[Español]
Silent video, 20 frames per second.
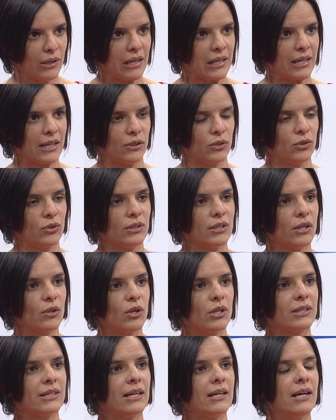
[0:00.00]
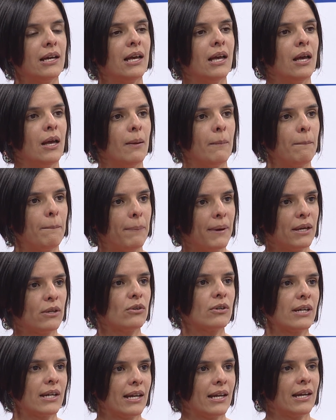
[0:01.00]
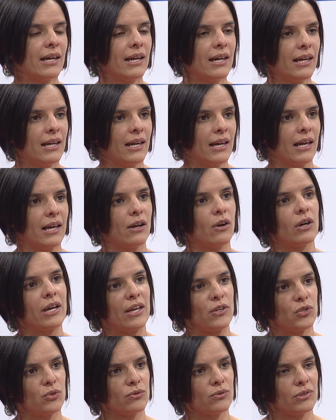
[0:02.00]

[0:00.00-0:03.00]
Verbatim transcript: en el cantón de Dota, pero que, eh,